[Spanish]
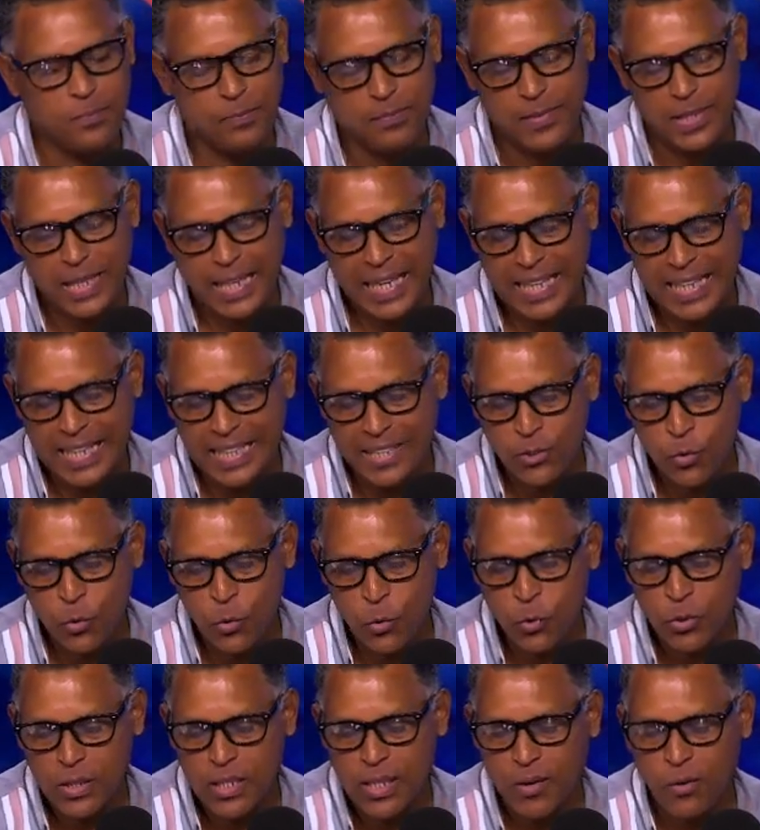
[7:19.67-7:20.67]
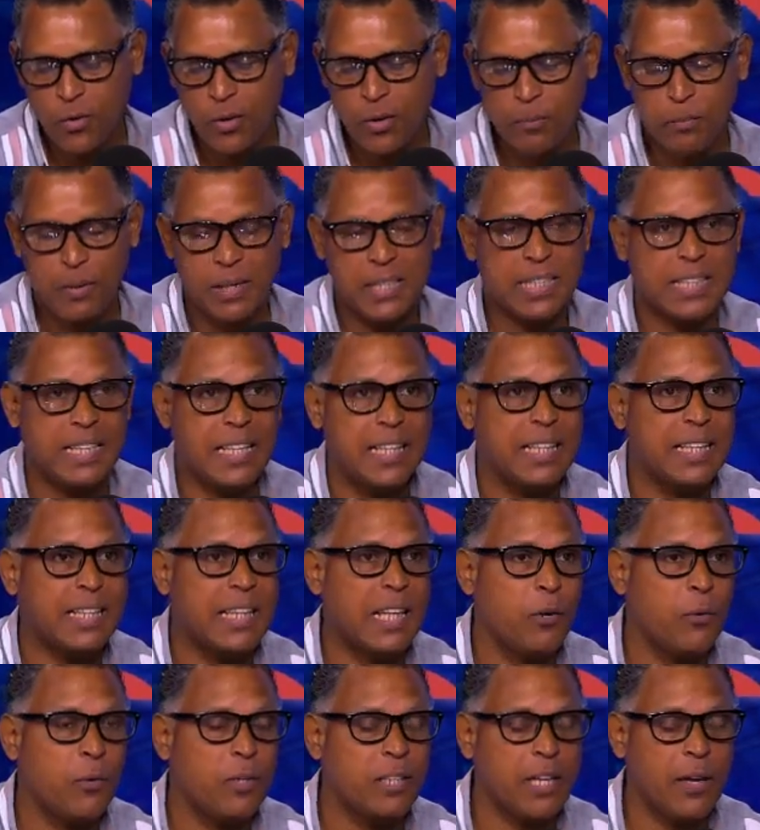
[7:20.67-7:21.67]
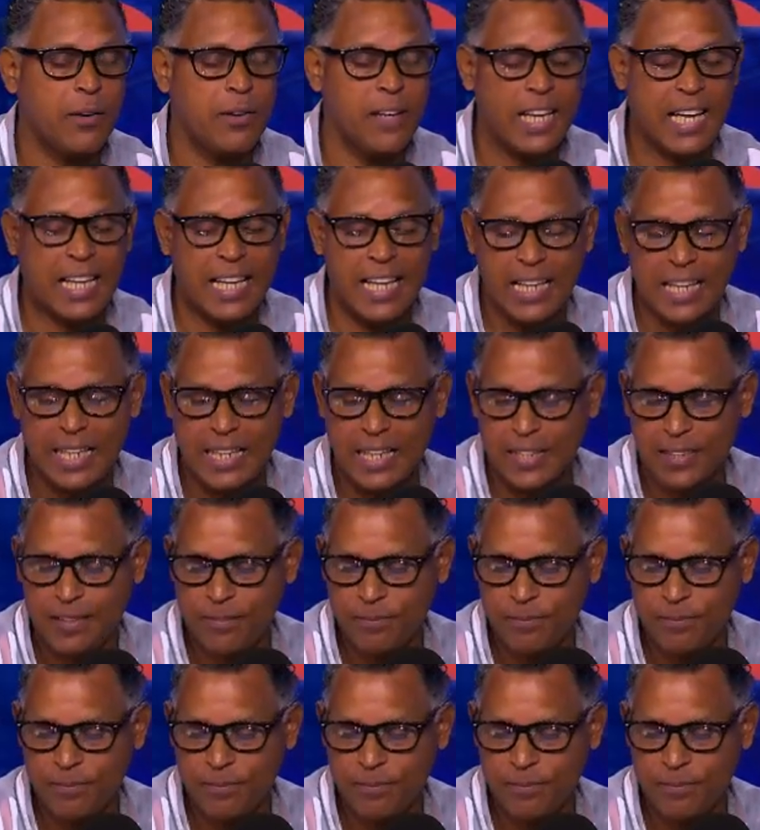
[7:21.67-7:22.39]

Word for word: que discute con el presidente Luis Abinader